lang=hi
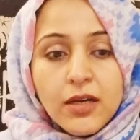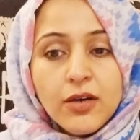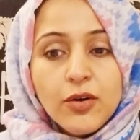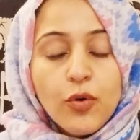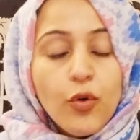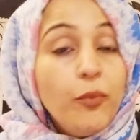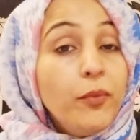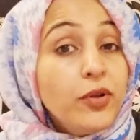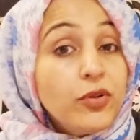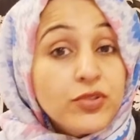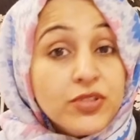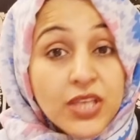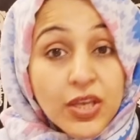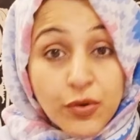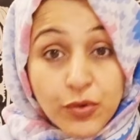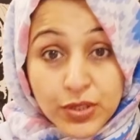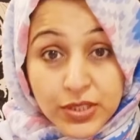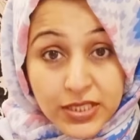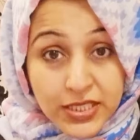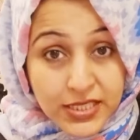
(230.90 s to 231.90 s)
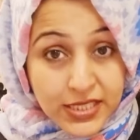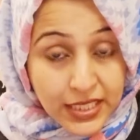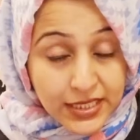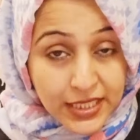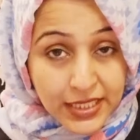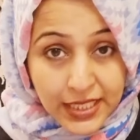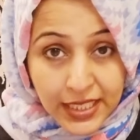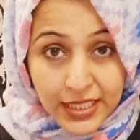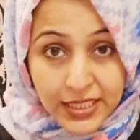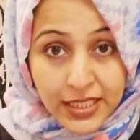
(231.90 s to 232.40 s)
उम्र उसकी कोई इतनी ज़्यादा
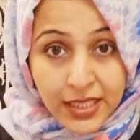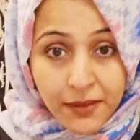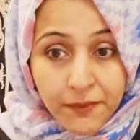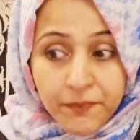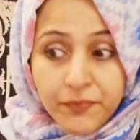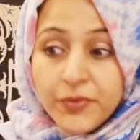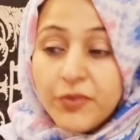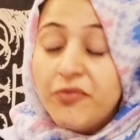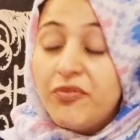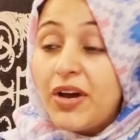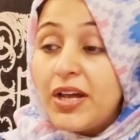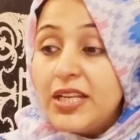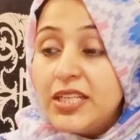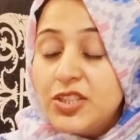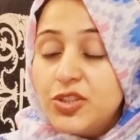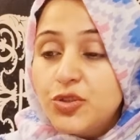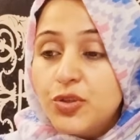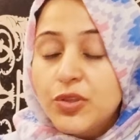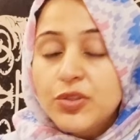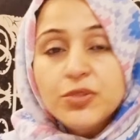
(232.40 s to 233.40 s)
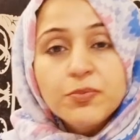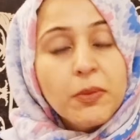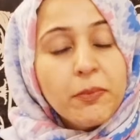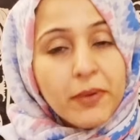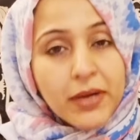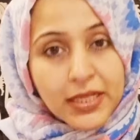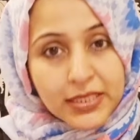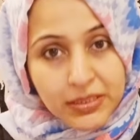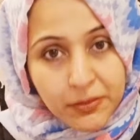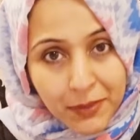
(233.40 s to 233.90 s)
नहीं थी वालिद जो है उस पर
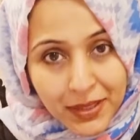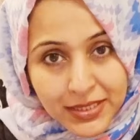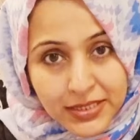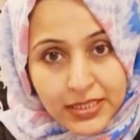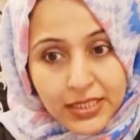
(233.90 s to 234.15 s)
बड़ा अहतम